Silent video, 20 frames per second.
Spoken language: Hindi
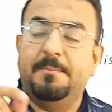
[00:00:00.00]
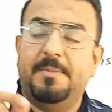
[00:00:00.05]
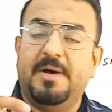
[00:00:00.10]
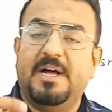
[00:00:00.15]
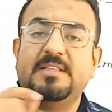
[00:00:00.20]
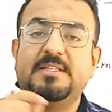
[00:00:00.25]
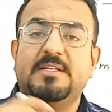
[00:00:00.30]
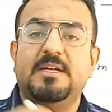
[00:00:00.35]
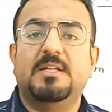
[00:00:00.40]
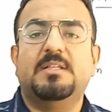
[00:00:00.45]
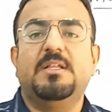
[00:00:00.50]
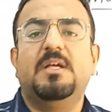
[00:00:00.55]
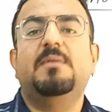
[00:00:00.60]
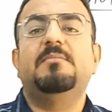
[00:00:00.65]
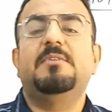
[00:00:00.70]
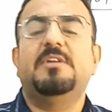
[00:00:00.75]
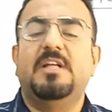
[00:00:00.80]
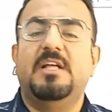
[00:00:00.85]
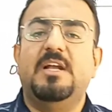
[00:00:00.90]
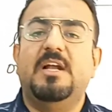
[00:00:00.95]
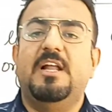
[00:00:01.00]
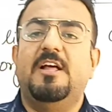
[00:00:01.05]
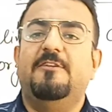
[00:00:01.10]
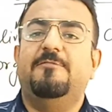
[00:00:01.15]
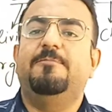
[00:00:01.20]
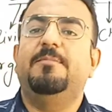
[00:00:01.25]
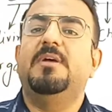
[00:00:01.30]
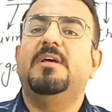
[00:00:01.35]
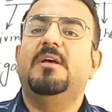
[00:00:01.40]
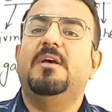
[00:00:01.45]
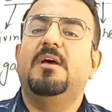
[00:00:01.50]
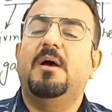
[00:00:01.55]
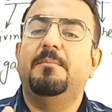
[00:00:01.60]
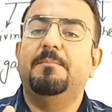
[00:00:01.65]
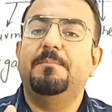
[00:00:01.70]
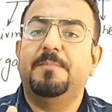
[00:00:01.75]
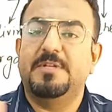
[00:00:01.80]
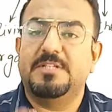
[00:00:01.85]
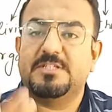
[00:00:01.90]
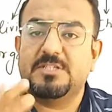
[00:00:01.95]
बात करते हैं हम डेली लाइफ में
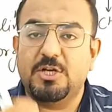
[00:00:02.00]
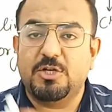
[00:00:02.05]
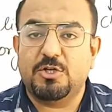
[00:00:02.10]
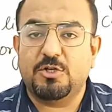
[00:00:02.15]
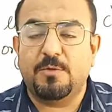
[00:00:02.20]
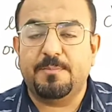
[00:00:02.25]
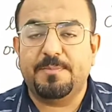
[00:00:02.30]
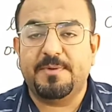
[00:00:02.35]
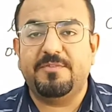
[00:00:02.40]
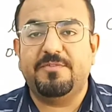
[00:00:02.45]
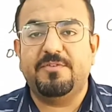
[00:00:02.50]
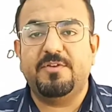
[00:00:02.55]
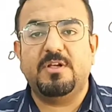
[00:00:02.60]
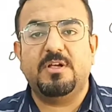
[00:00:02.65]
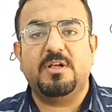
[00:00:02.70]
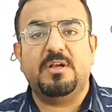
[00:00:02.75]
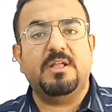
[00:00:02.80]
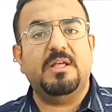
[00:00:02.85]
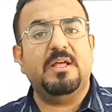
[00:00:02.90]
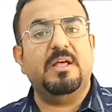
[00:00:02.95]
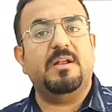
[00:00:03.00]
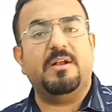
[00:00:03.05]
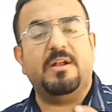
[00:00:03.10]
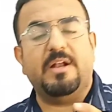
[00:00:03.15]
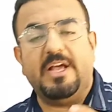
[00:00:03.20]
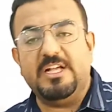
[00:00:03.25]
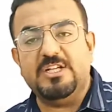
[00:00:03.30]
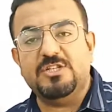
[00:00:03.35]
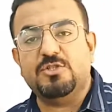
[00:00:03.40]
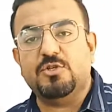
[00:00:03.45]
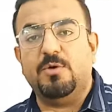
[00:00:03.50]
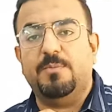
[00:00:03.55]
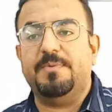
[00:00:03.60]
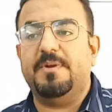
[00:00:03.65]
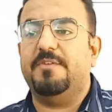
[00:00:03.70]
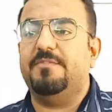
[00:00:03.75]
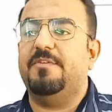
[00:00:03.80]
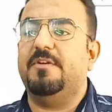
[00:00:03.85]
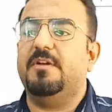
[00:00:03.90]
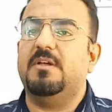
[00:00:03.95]
हम बिस्किट को प्रेफर कर रहे हैं राइस को
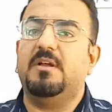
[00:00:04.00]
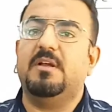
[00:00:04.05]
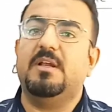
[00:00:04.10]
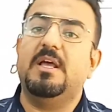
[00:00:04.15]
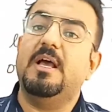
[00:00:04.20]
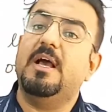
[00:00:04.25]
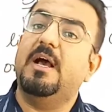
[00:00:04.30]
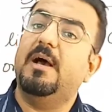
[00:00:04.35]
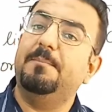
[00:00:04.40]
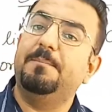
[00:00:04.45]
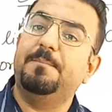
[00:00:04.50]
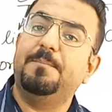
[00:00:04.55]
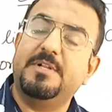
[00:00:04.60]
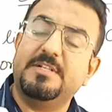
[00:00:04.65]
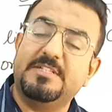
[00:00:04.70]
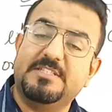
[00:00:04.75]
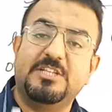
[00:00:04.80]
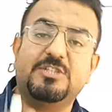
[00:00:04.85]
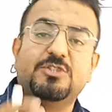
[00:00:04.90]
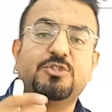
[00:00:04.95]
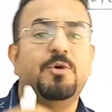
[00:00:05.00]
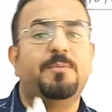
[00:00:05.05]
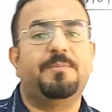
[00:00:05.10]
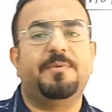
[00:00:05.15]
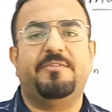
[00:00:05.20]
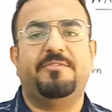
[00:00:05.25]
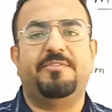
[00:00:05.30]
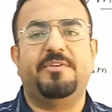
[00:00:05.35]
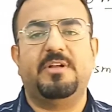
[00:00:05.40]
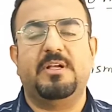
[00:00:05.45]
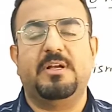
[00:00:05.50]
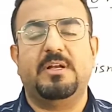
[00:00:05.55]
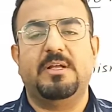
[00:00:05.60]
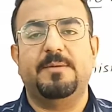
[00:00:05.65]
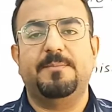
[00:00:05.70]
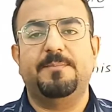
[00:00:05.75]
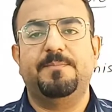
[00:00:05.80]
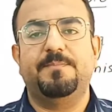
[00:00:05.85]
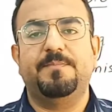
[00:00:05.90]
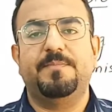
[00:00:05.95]
प्रेफर कर रहे हैं हम पल्सिस को प्रेफर कर रहे
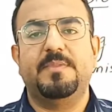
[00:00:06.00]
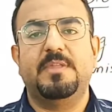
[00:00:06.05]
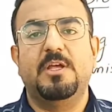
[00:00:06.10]
हैं